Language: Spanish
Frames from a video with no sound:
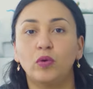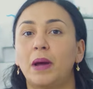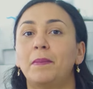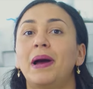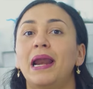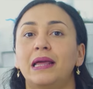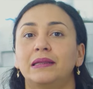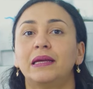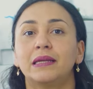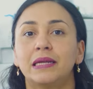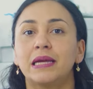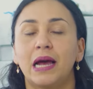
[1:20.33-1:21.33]
una mala
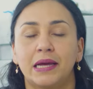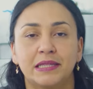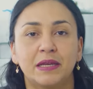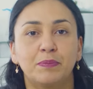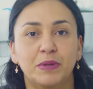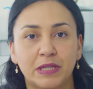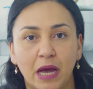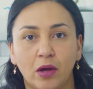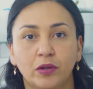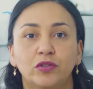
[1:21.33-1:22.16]
técnica de cepillado.